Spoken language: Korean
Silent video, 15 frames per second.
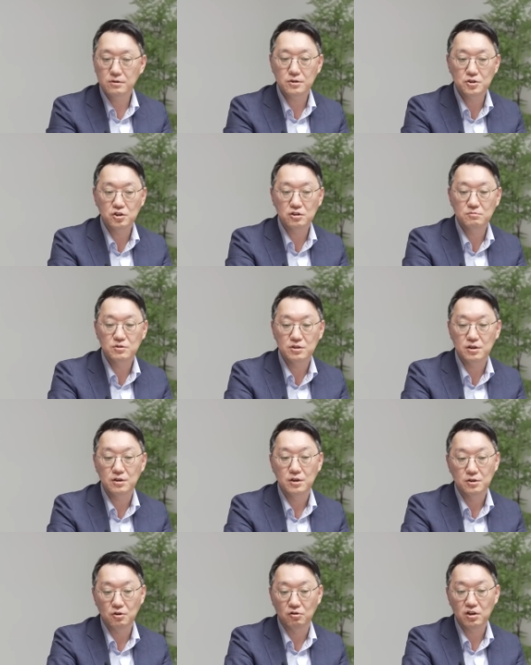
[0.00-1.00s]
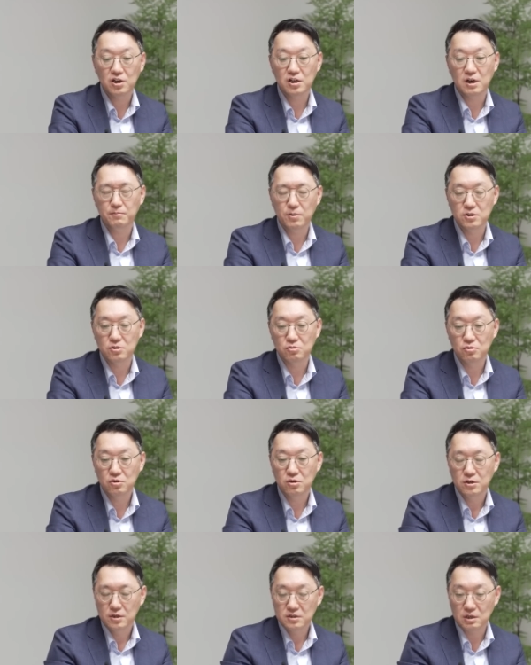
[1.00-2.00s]
근데 지금 이제 경기가
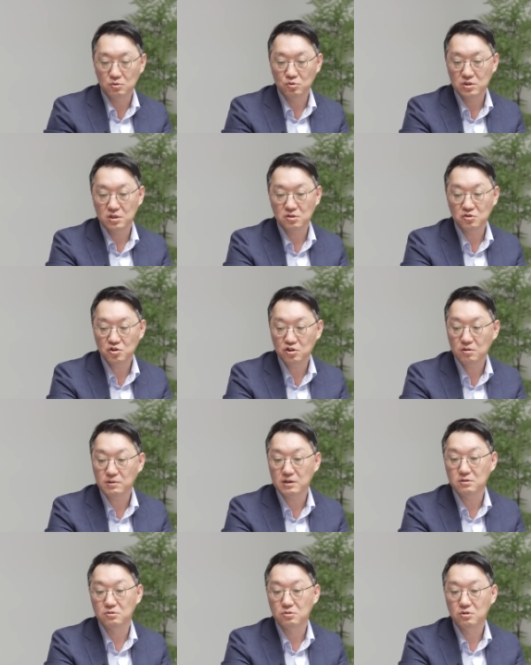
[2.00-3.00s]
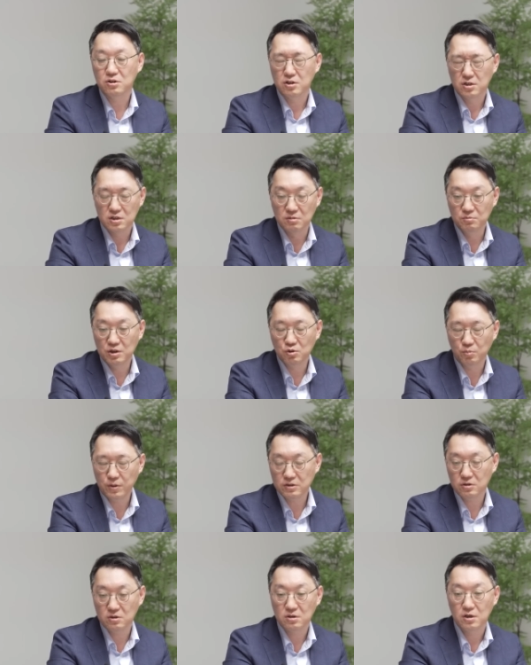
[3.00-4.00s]
나빠지고 자동차 천천히 바꾸고 음. 금리
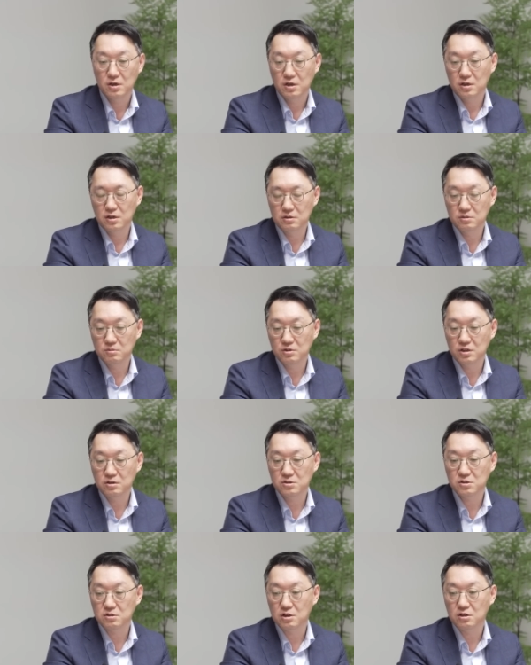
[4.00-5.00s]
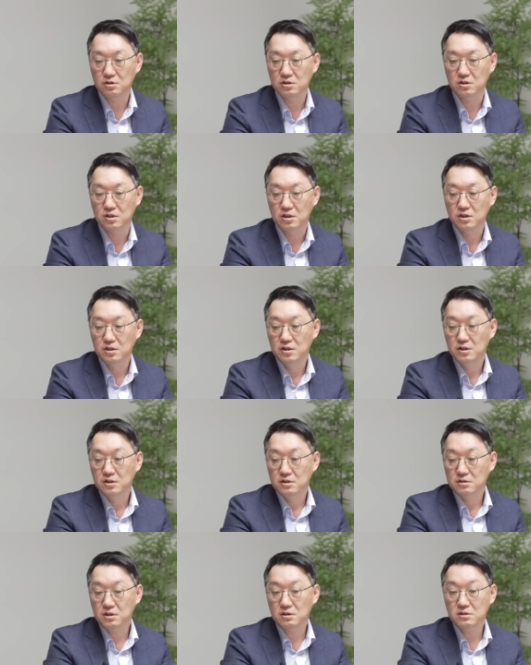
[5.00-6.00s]
높아서 이런 이랬을 때는 네.
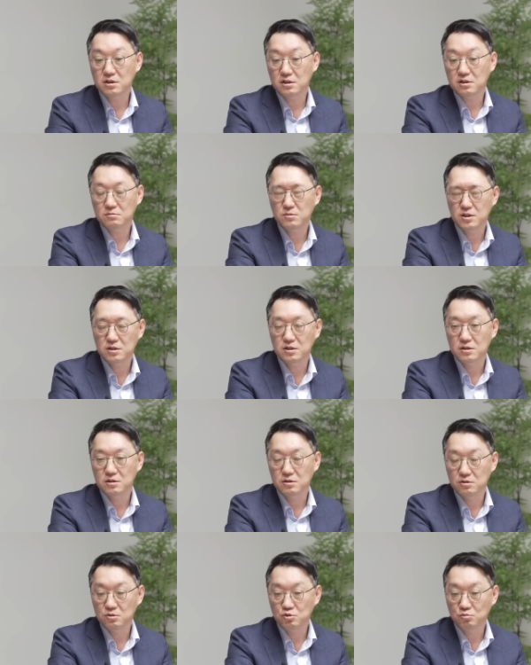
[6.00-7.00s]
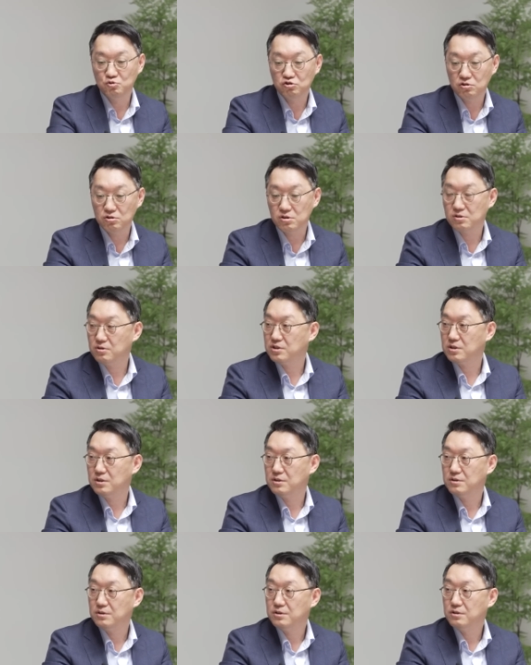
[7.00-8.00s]
차는 사람이 좀 줄어들
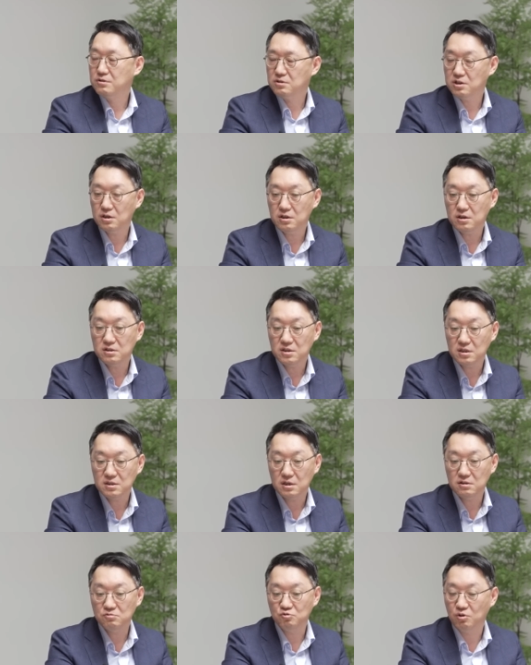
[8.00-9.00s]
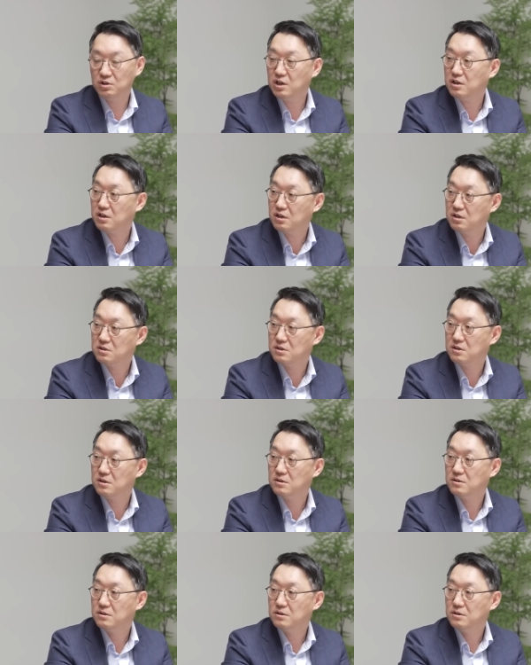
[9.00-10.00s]
거잖아요. 네. 차량 생산은 원활하게
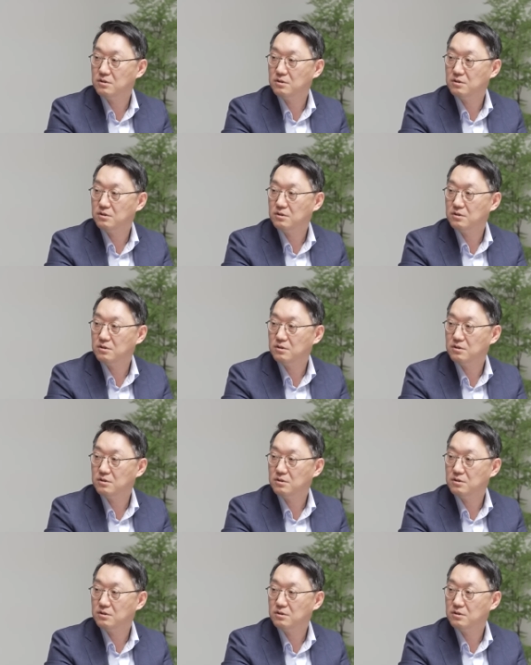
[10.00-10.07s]
됐잖아요.